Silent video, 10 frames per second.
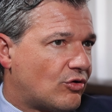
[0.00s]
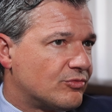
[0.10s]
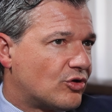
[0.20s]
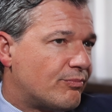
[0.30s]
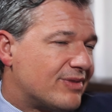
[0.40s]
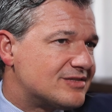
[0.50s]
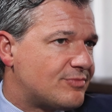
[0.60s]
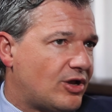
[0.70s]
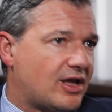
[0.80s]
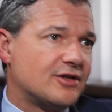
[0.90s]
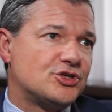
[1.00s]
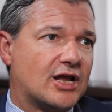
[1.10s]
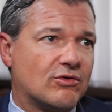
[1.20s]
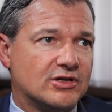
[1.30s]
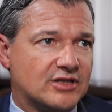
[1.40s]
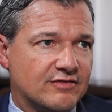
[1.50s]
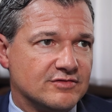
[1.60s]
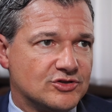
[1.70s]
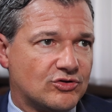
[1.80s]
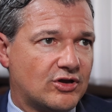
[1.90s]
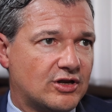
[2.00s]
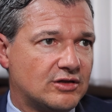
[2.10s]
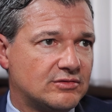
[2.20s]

um dann bestmögliche Entscheidungen treffen zu mhm. können.